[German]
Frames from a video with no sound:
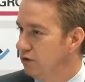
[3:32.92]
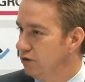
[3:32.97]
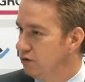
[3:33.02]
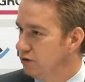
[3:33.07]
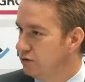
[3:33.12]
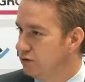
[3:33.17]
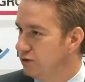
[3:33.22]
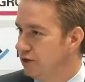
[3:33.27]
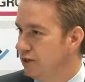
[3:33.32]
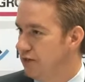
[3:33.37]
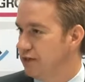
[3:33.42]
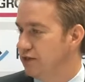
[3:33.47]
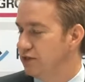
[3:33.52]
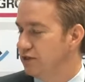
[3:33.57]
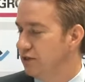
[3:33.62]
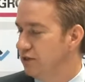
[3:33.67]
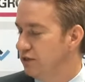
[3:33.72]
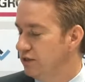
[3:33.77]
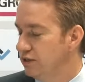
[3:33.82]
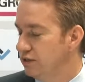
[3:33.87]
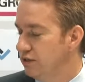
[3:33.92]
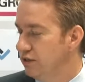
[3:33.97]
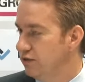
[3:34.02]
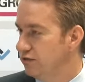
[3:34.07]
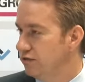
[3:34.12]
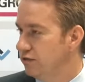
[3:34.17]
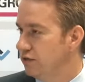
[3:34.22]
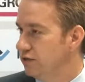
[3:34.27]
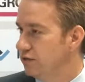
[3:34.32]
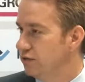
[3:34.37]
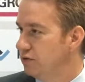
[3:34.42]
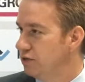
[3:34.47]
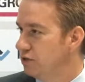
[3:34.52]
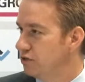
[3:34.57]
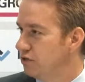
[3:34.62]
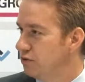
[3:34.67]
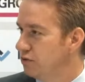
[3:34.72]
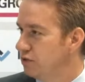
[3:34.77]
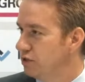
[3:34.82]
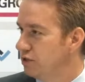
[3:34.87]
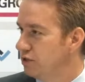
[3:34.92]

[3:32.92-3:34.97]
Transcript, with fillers: Und gleichzeitig die Evaluation